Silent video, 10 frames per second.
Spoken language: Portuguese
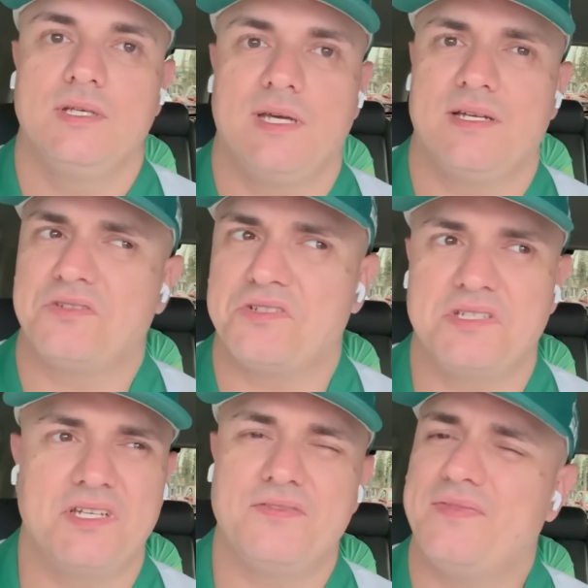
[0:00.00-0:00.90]
A
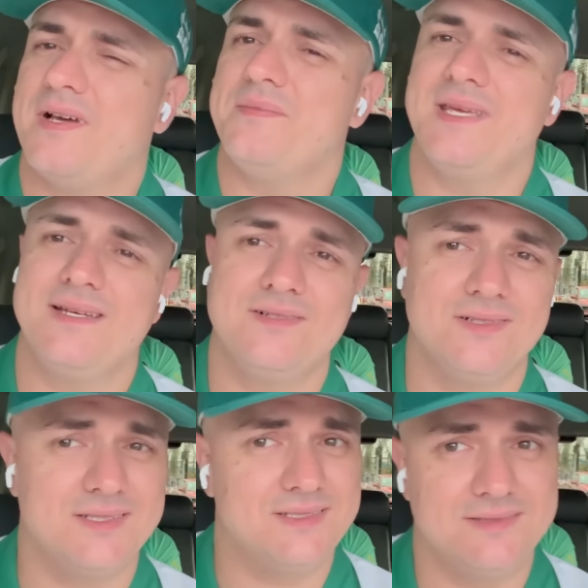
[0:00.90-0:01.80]
torcida do Flamengo
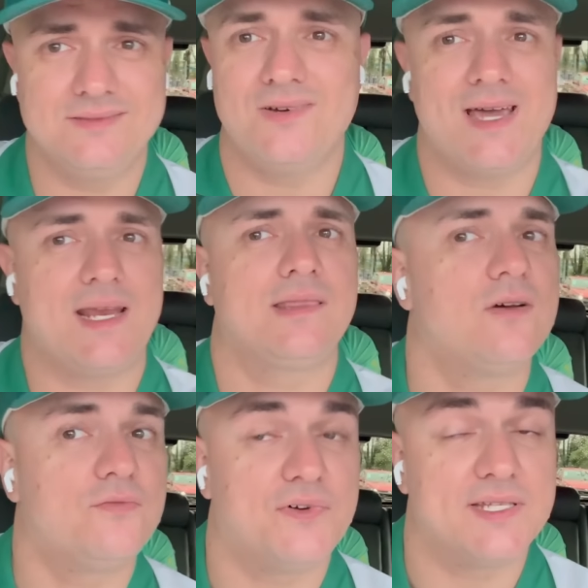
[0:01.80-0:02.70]
ah, não era
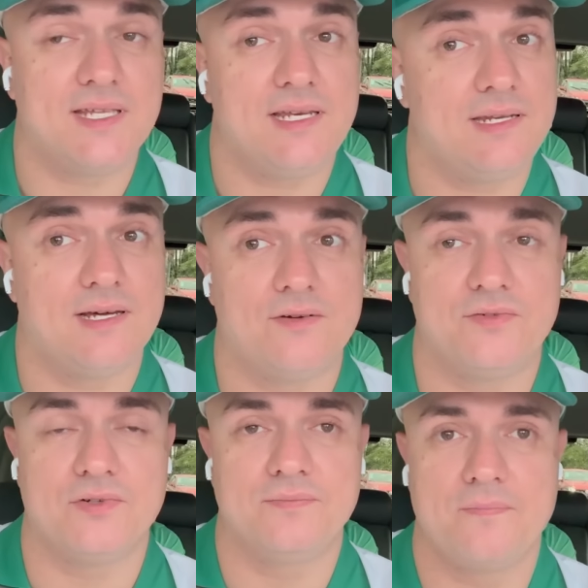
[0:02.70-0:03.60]
tão fã dele não,
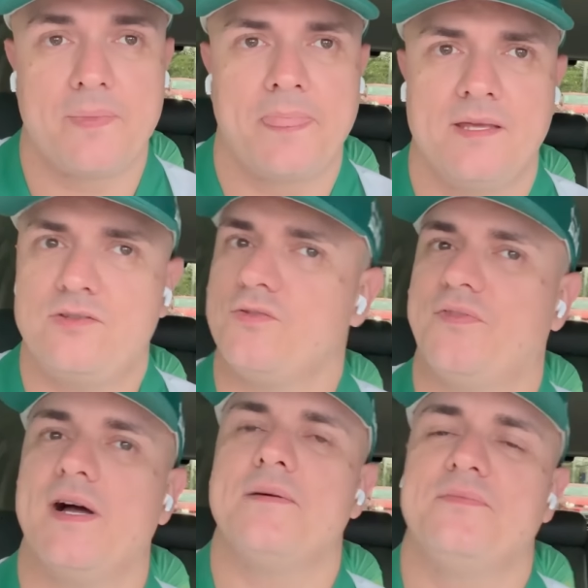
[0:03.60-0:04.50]
viu? Se o
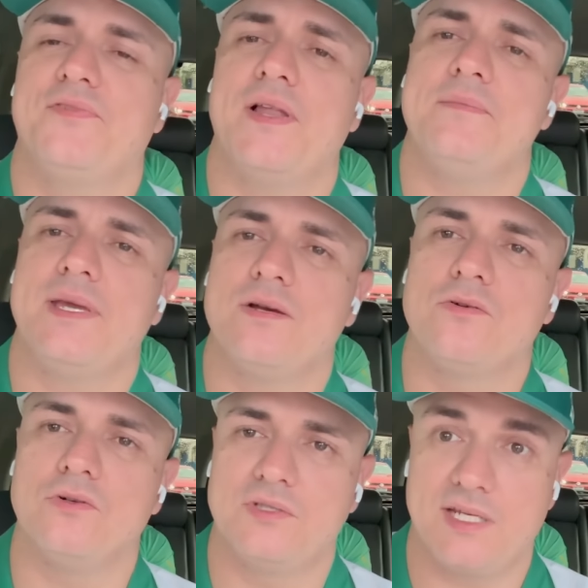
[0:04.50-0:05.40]
Flamengo
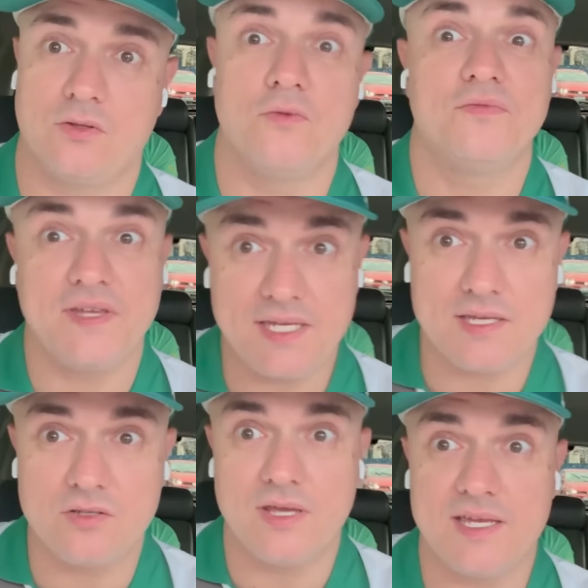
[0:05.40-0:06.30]
contratou
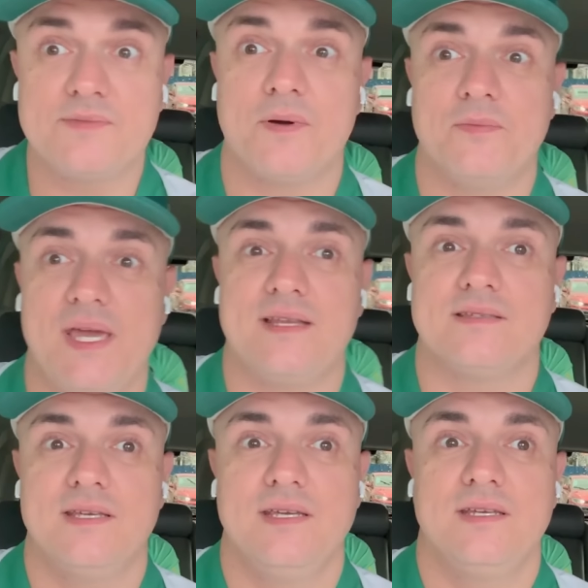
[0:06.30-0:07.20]
Vinha,
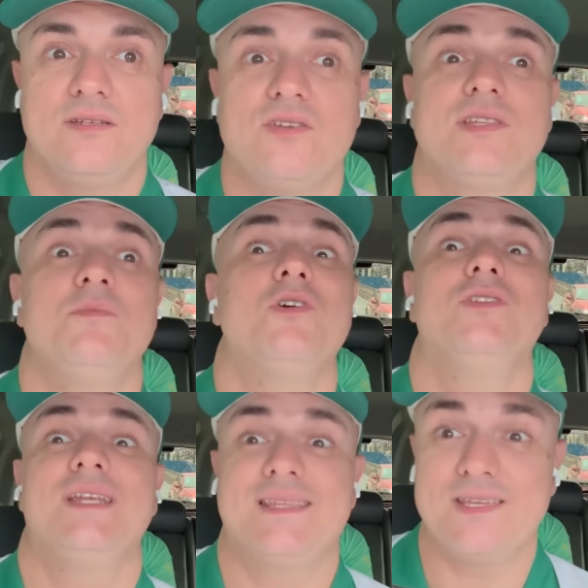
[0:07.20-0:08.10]
ex-Palmeiras, nós estamos
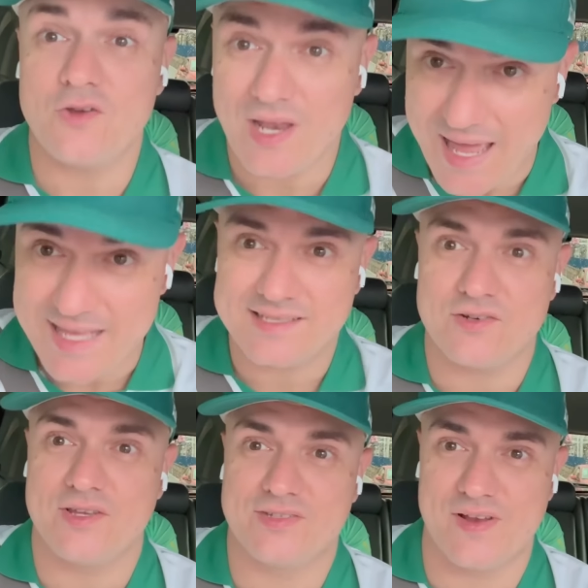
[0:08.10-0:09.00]
contratando
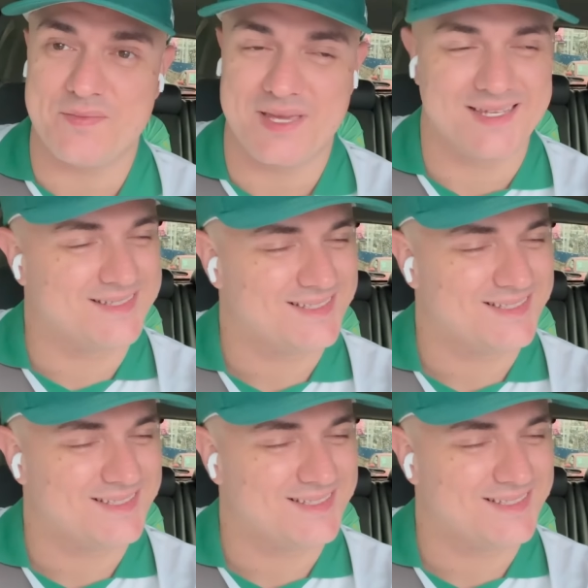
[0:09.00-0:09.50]
Lázaro, ex-Flamengo.